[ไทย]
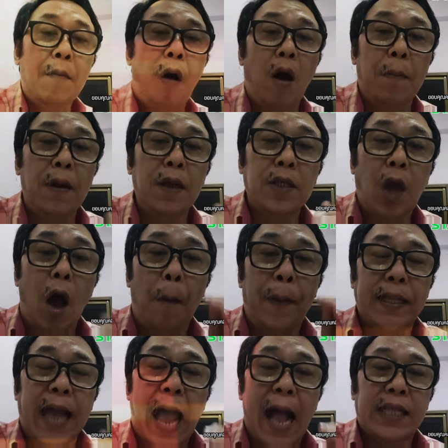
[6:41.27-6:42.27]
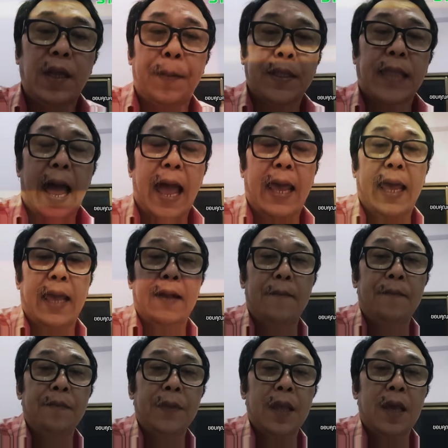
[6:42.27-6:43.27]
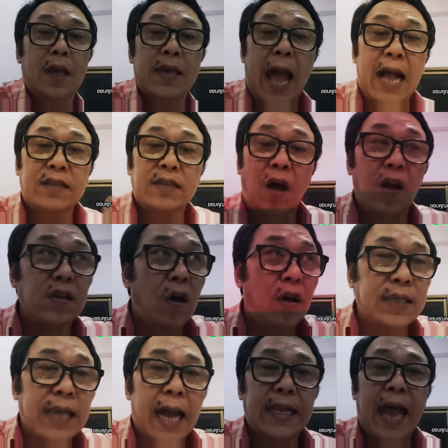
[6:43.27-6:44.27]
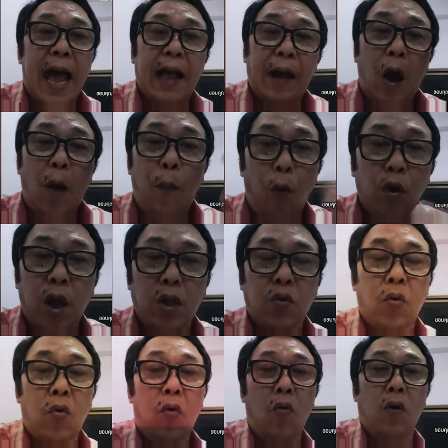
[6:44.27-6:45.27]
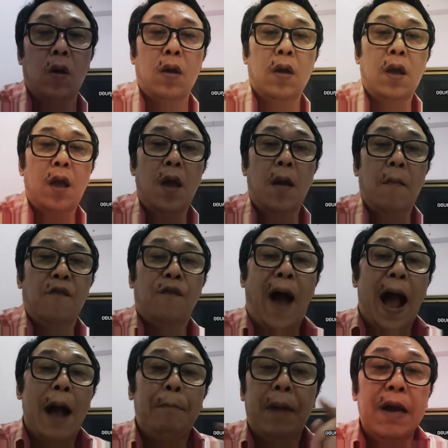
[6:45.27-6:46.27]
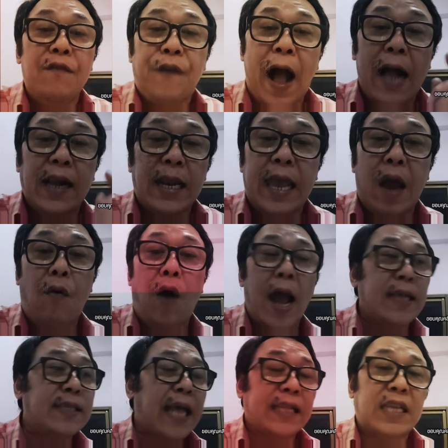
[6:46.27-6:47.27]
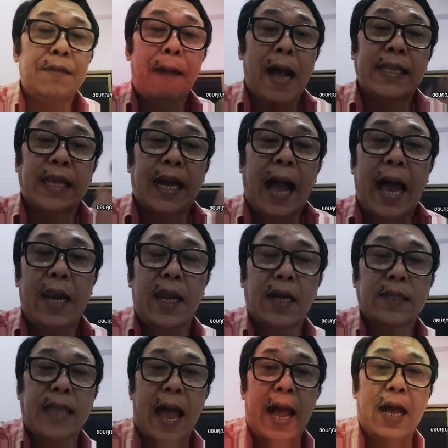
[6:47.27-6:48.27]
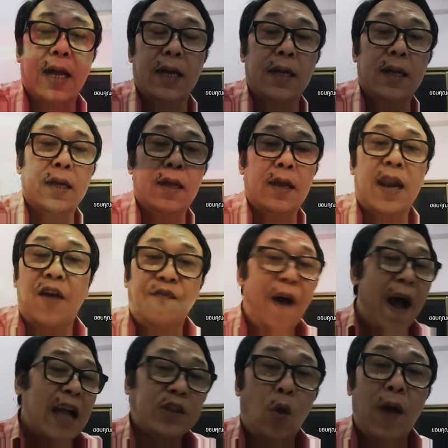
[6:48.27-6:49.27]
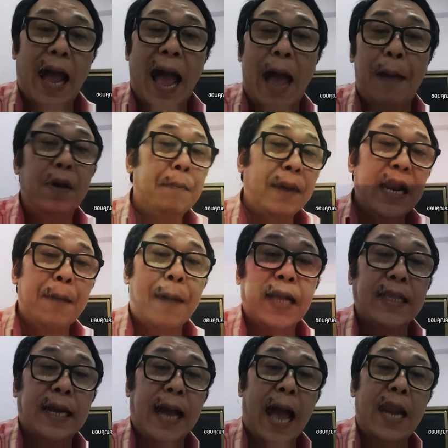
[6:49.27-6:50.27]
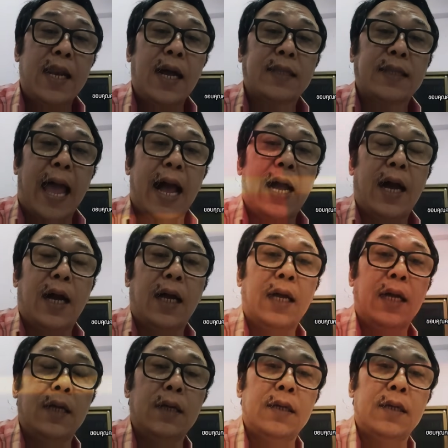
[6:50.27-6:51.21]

บอกชอบประชาธิปไตยอย่างสสชาดาเขาพูดก็ถูก ฝั่งฝั่งเดียวไวที่มาจากการเลือกตั้ง แล้วฝั่งตรงข้ามไม่ได้มาจากการเลือกตั้งเหรอ